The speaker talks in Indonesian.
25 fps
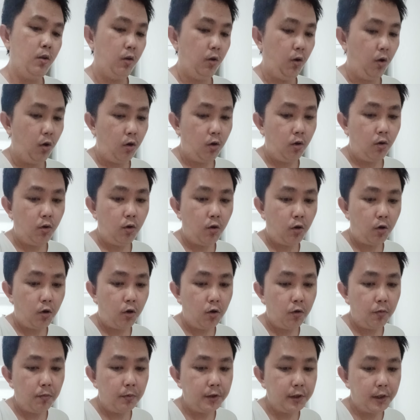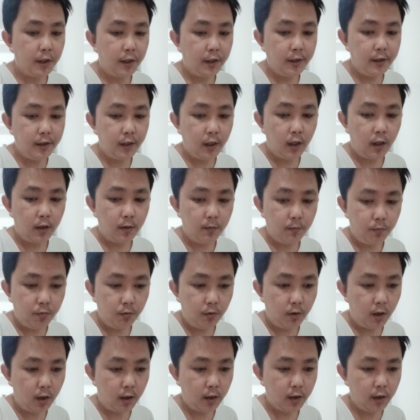Gorong-gorong menjadi jalan
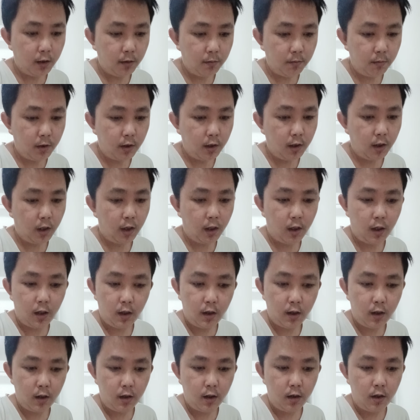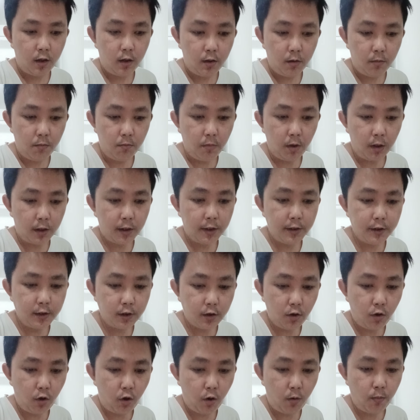pulang yang megah bagi
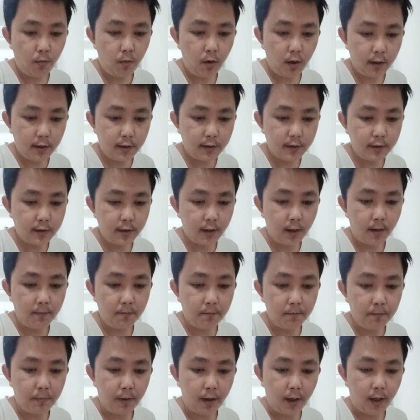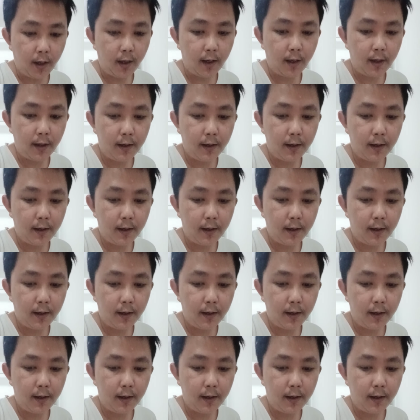segerombolan sampah.